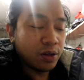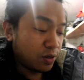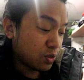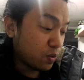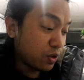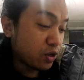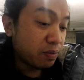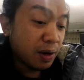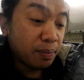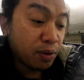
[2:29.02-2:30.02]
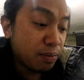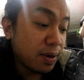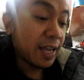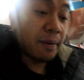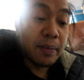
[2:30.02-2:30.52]
So, ayun, may
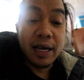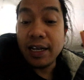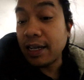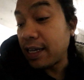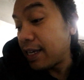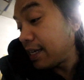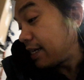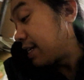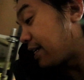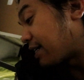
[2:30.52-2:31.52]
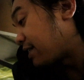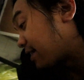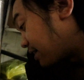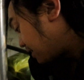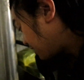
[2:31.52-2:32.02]
problema.
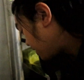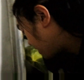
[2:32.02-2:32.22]
Kasi,